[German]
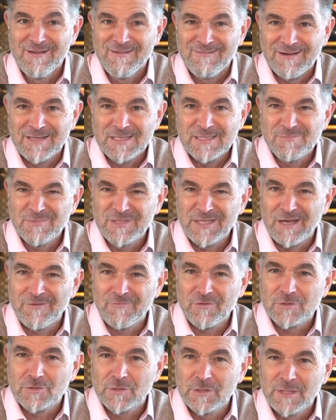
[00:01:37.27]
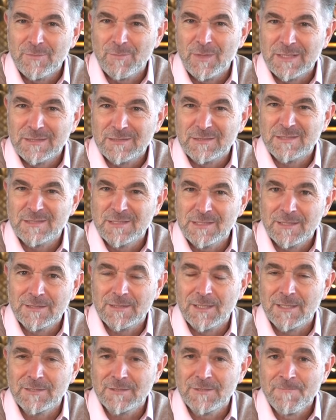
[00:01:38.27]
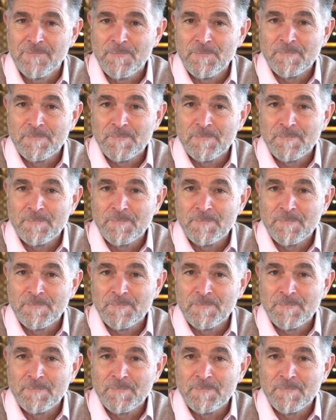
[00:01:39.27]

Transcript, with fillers: weil es mich einfach schon immer interessiert hat.